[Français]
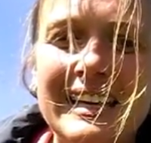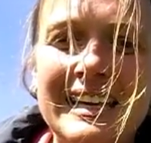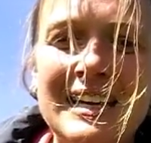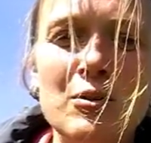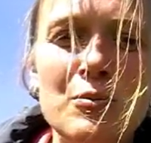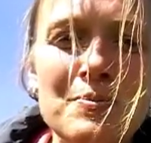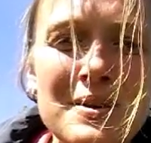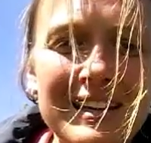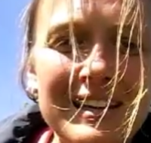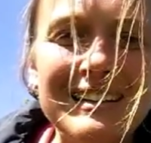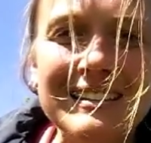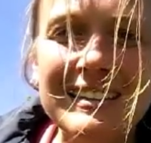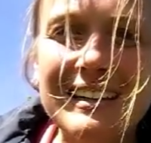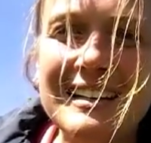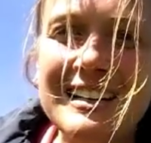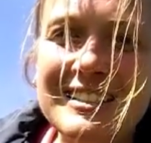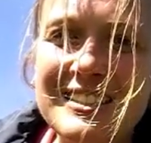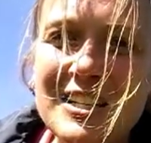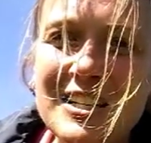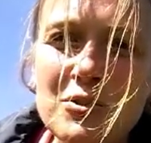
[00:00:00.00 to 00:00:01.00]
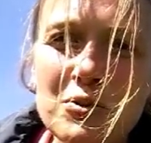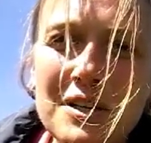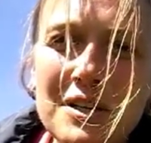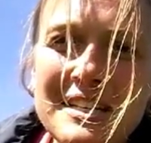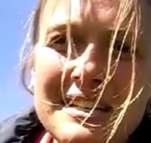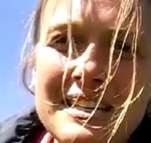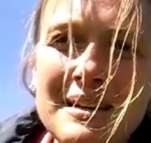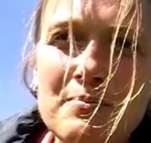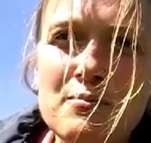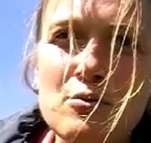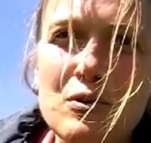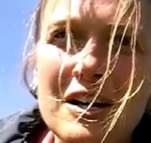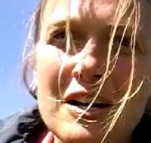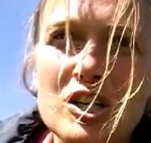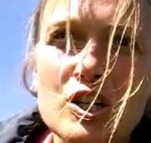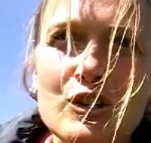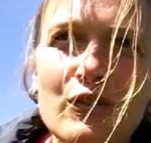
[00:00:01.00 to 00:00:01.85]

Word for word: Et le bien-être et la sécurité pour un